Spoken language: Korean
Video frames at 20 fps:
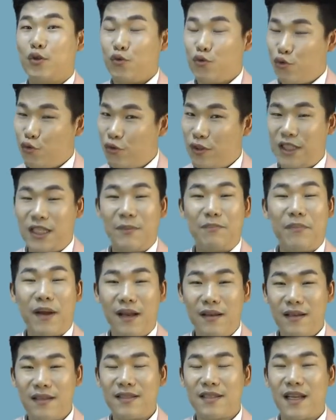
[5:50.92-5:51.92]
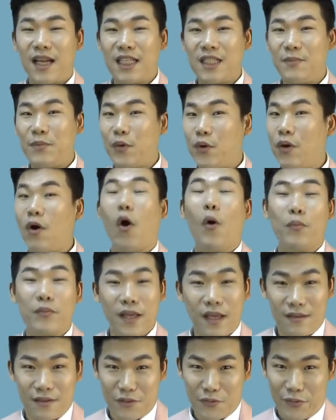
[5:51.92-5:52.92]
굳이 8년짜리 하실 필요가
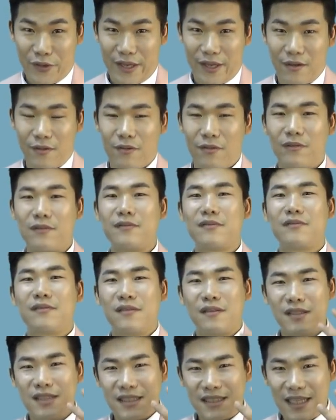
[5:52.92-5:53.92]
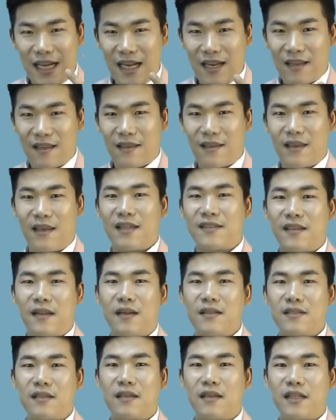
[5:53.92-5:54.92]
없다는 거예요. 짧게
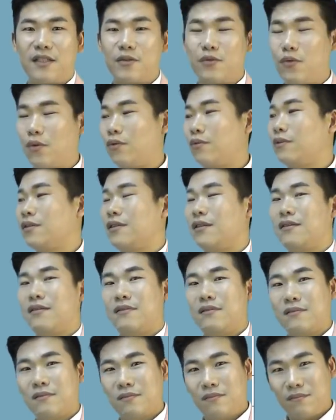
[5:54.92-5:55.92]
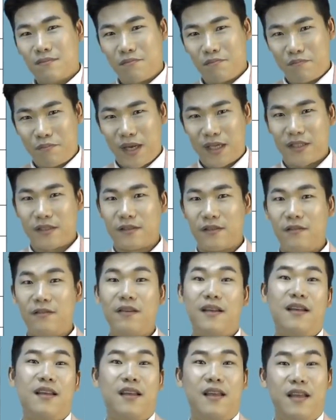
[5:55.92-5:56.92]
4년짜리 하시고 봐셔서
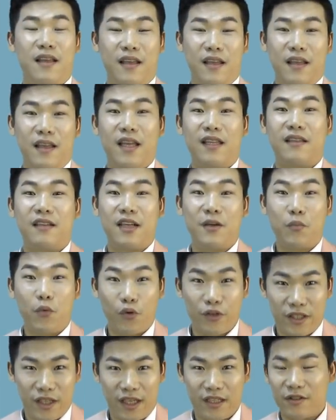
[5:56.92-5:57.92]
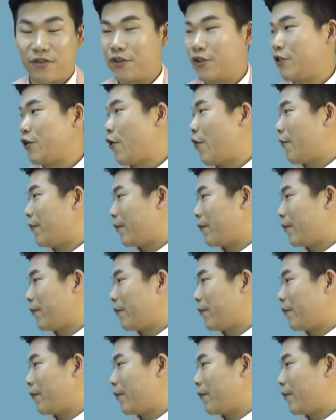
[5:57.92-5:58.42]
혜택을 보시라는 거죠.